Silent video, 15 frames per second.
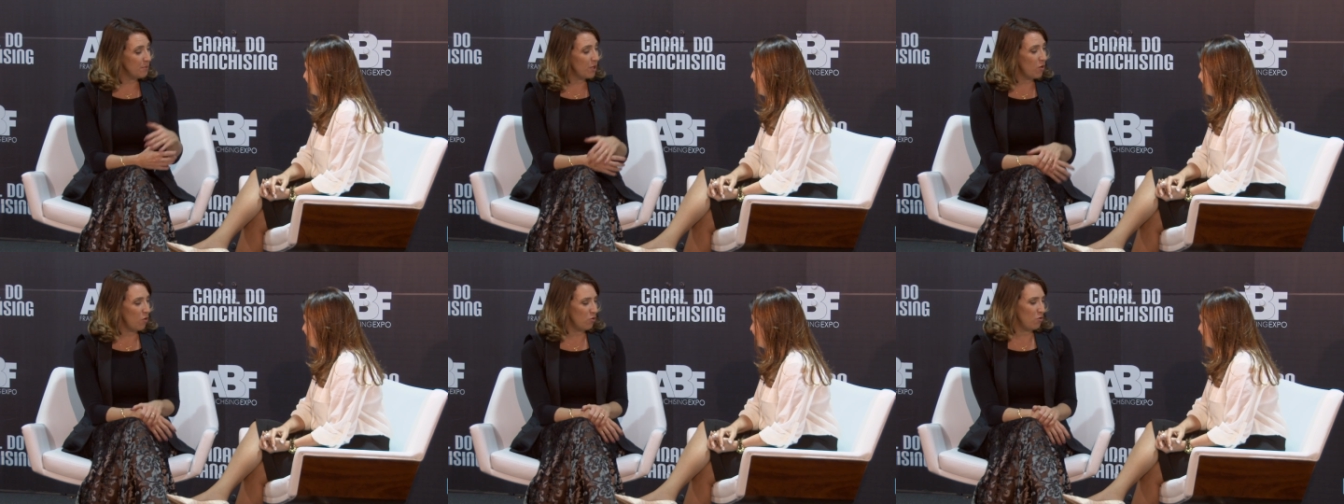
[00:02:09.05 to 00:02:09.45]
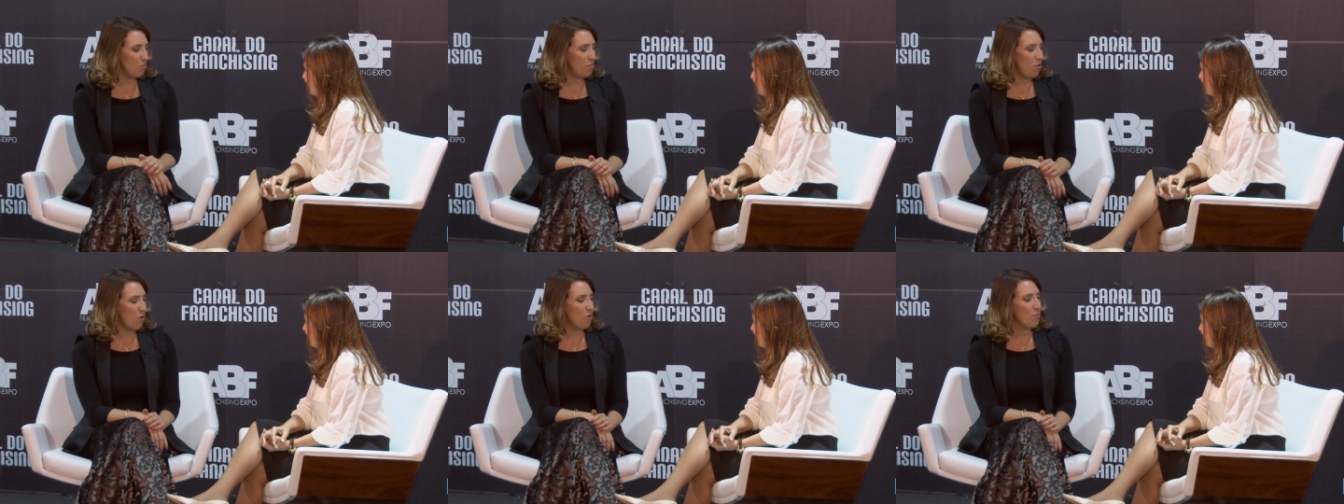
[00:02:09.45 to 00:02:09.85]
Me conta
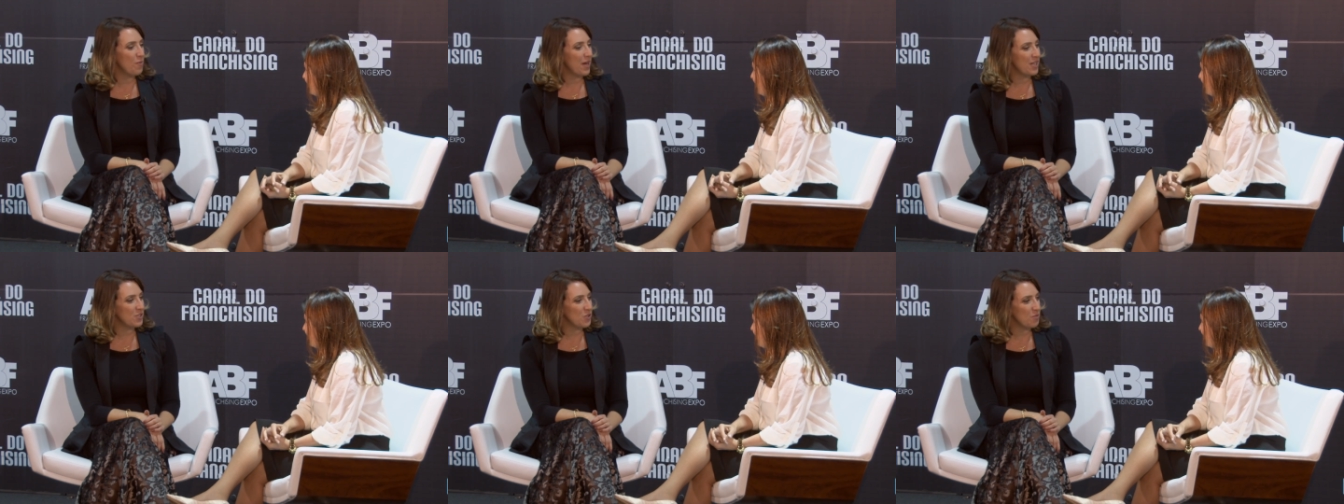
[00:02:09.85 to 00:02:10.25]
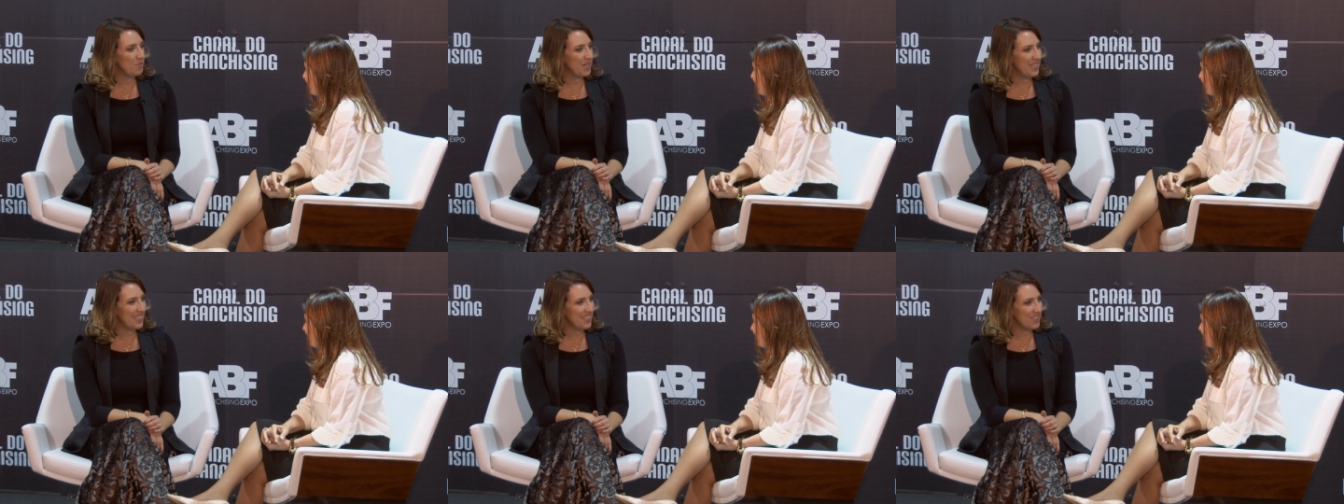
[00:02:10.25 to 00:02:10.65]
um pouco mais
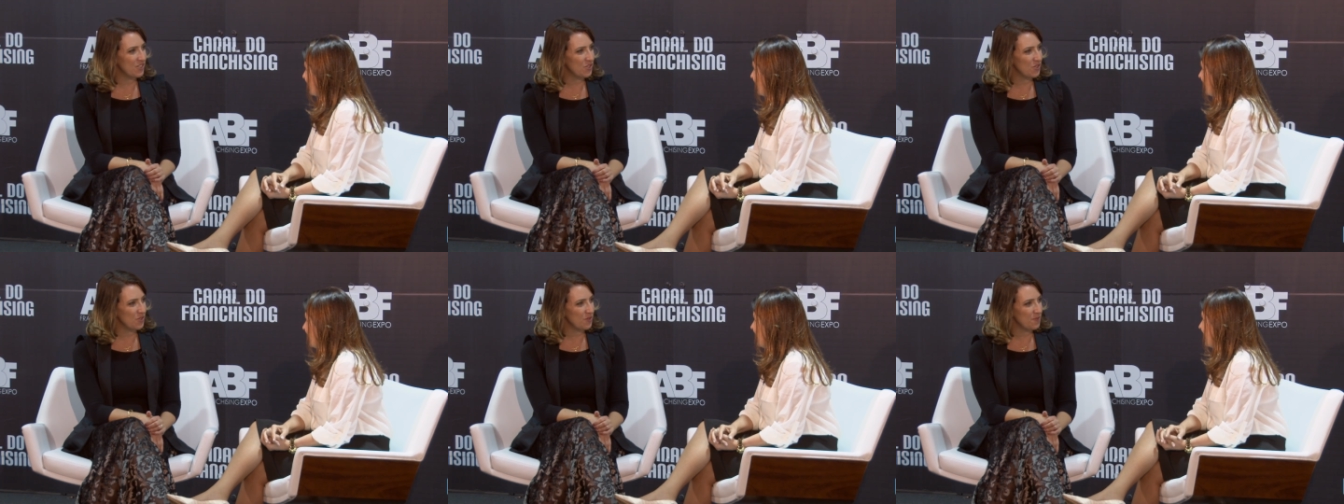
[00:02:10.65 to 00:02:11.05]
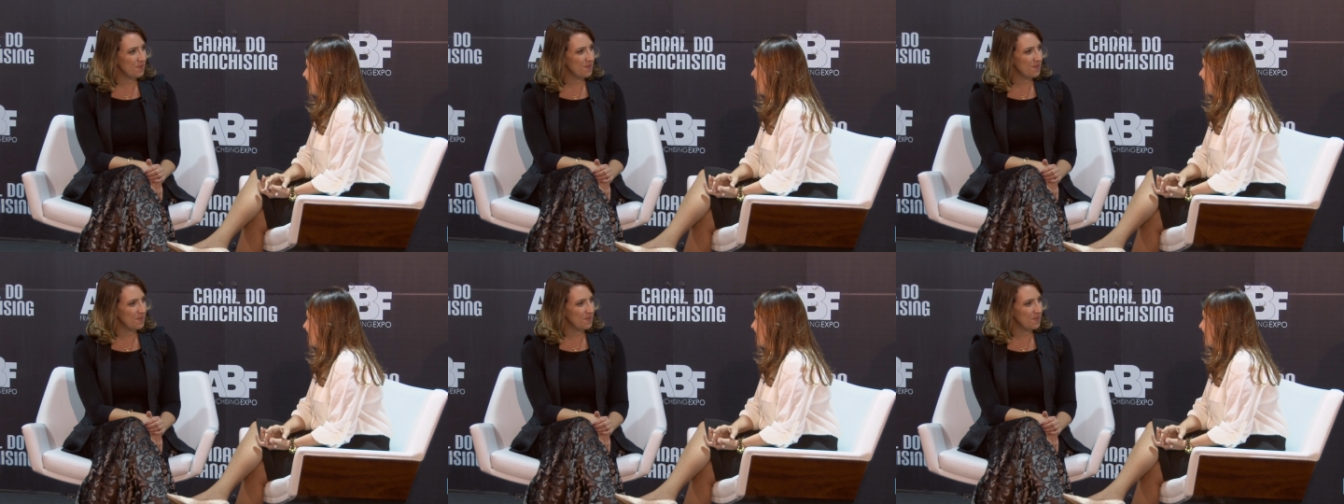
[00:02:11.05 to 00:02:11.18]
sobre isso.